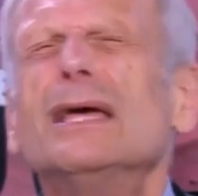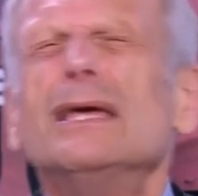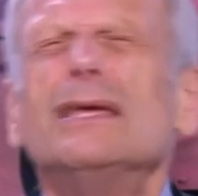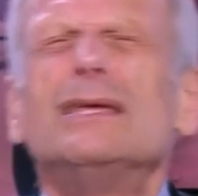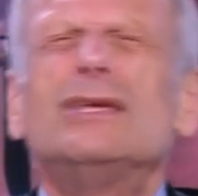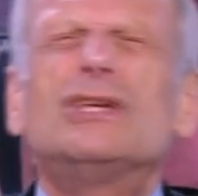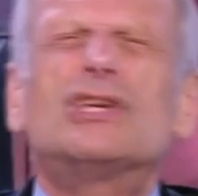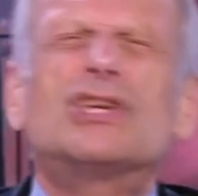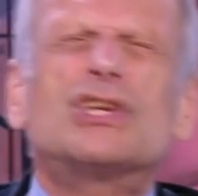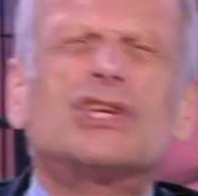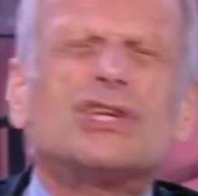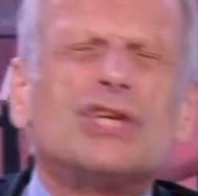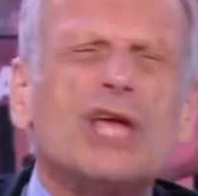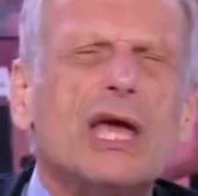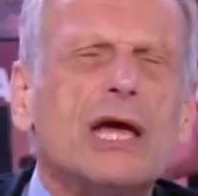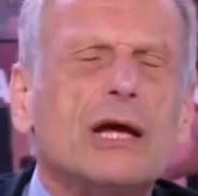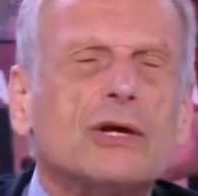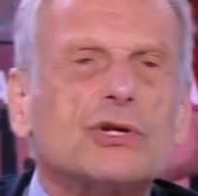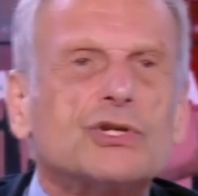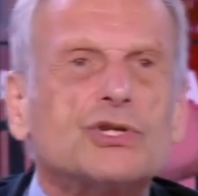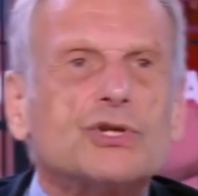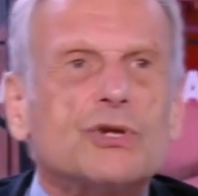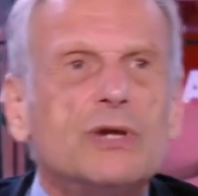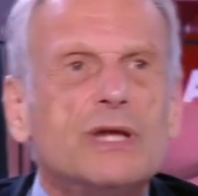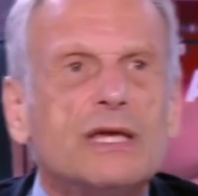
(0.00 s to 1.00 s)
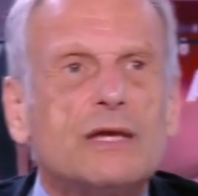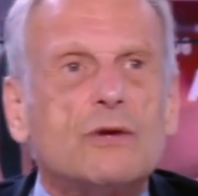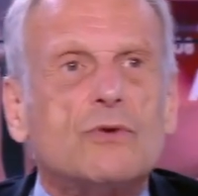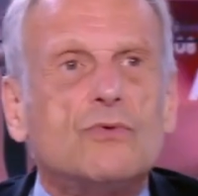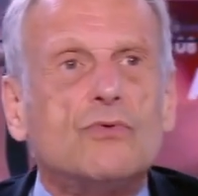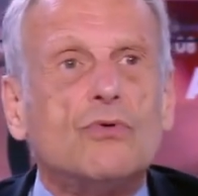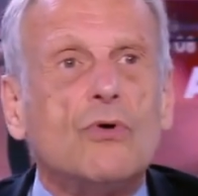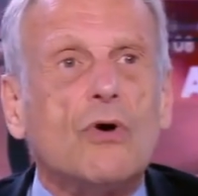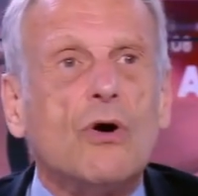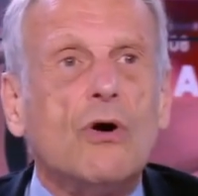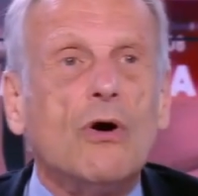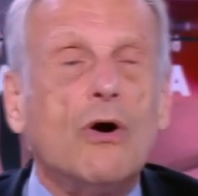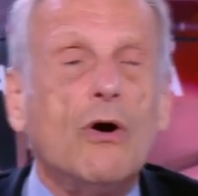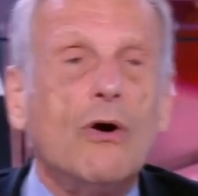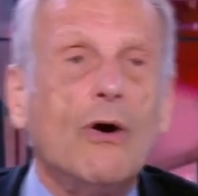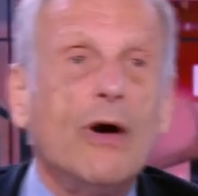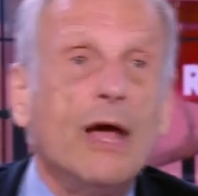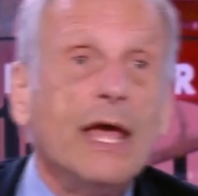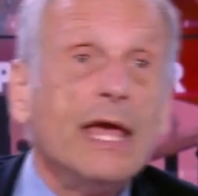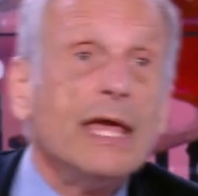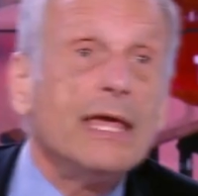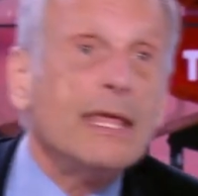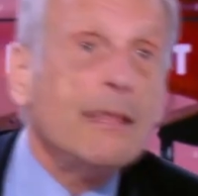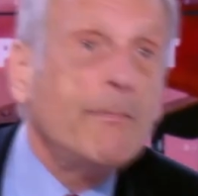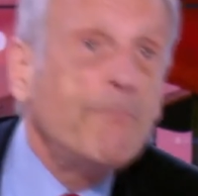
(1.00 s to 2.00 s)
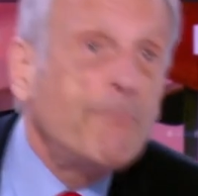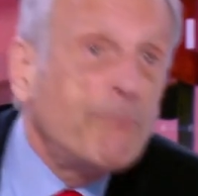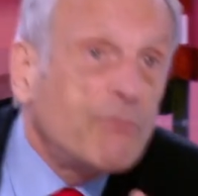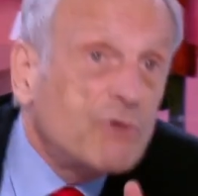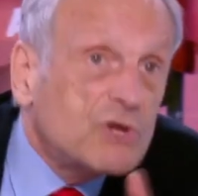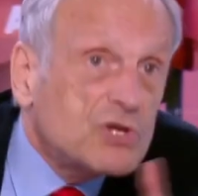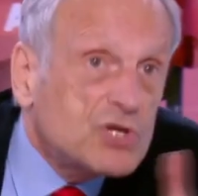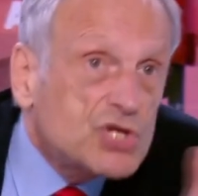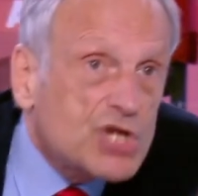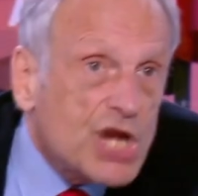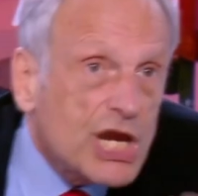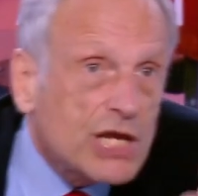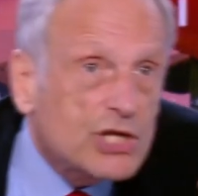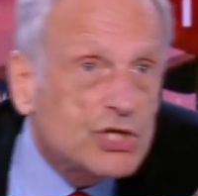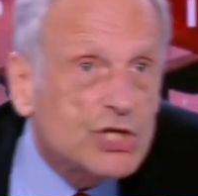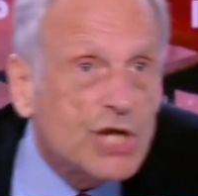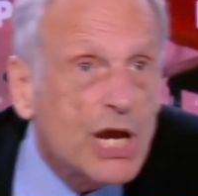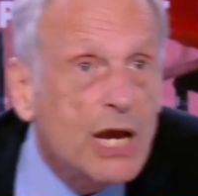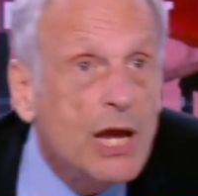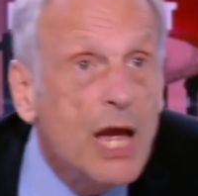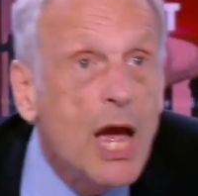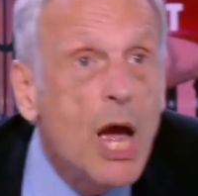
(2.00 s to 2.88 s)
il cherche les courants, il cherche